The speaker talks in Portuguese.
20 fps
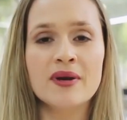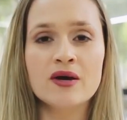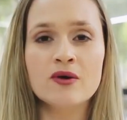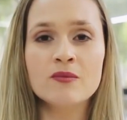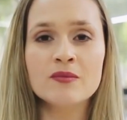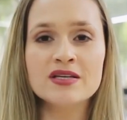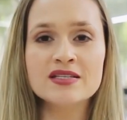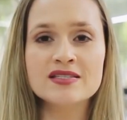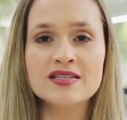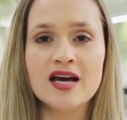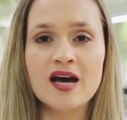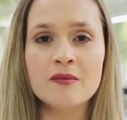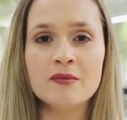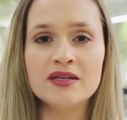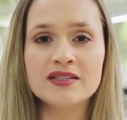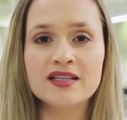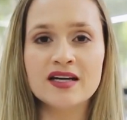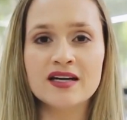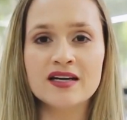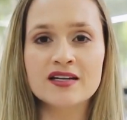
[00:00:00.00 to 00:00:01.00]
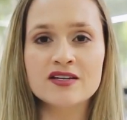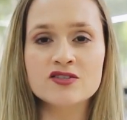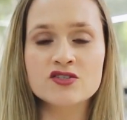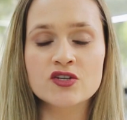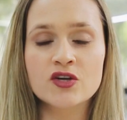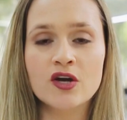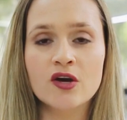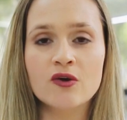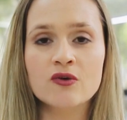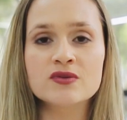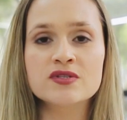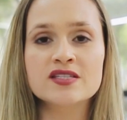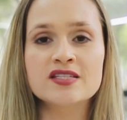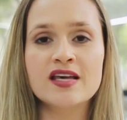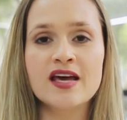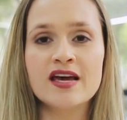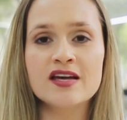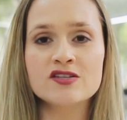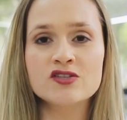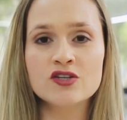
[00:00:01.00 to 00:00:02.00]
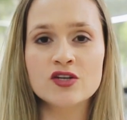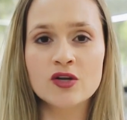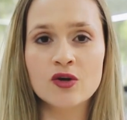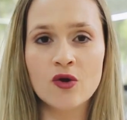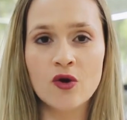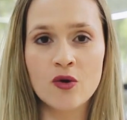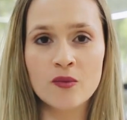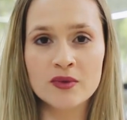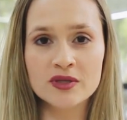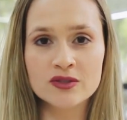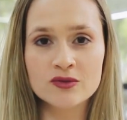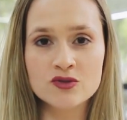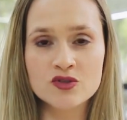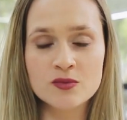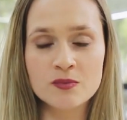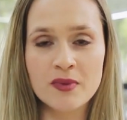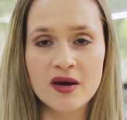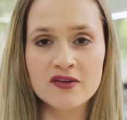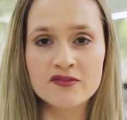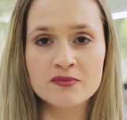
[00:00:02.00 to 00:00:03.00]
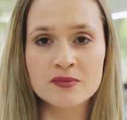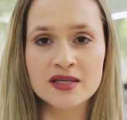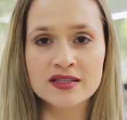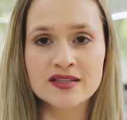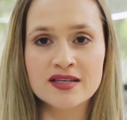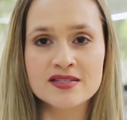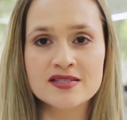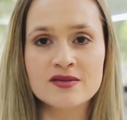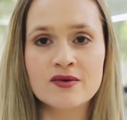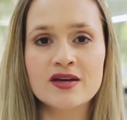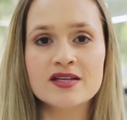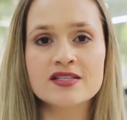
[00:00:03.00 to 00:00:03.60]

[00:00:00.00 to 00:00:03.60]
Para começar, a Mata Grande ganhou 7 quilômetros de pavimentação